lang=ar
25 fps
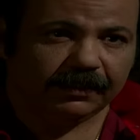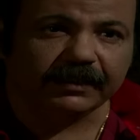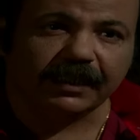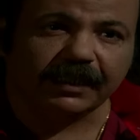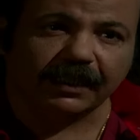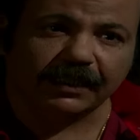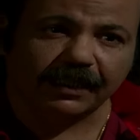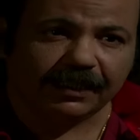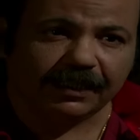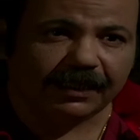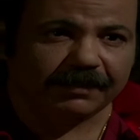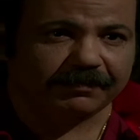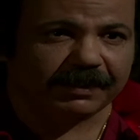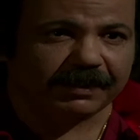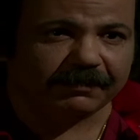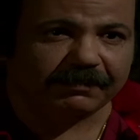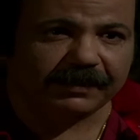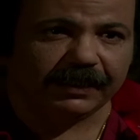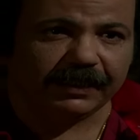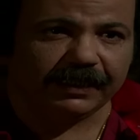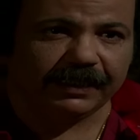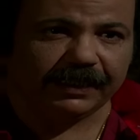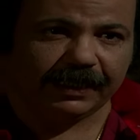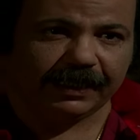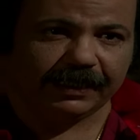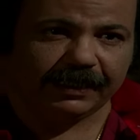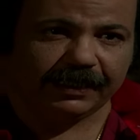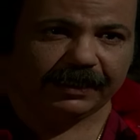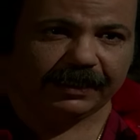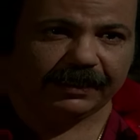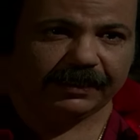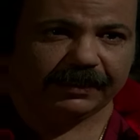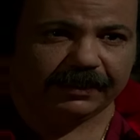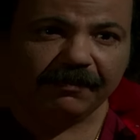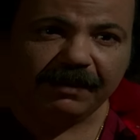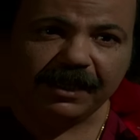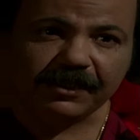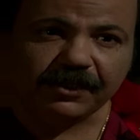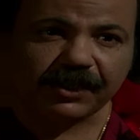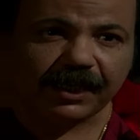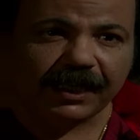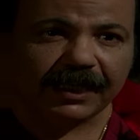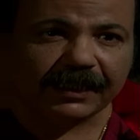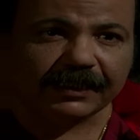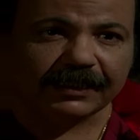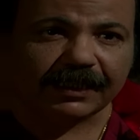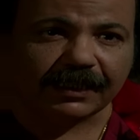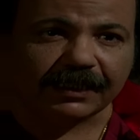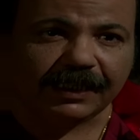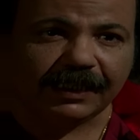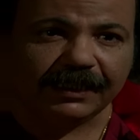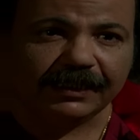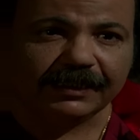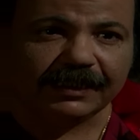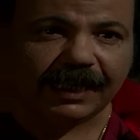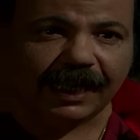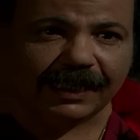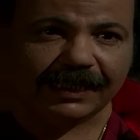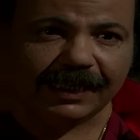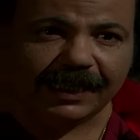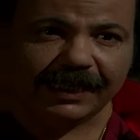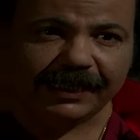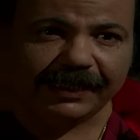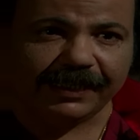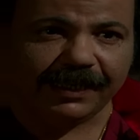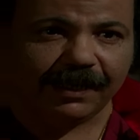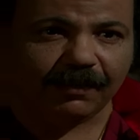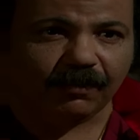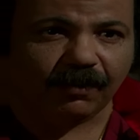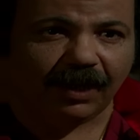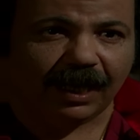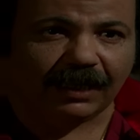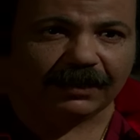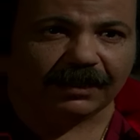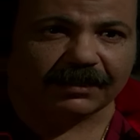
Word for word: انت اللي لعبت بديلك يا باشا انت ضحكت عليا